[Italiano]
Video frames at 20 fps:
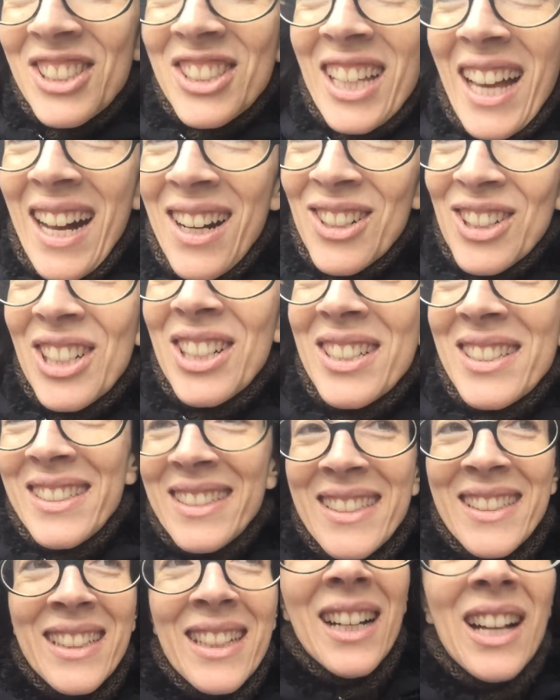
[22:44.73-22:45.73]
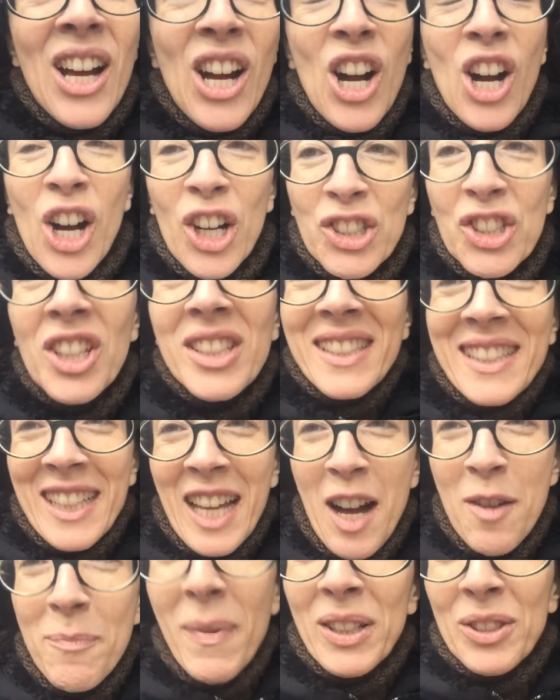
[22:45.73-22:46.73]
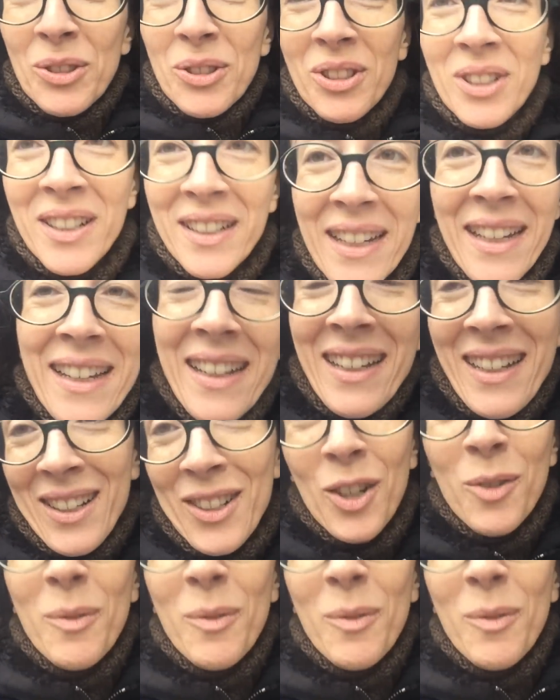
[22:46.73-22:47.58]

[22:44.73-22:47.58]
Ciao! Oggi è sabato e